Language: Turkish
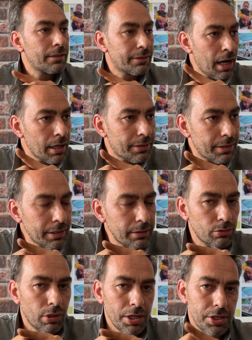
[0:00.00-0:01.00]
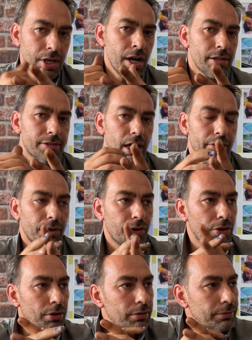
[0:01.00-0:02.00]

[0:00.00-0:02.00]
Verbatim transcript: Taktık. Ulan yine hata veriyor.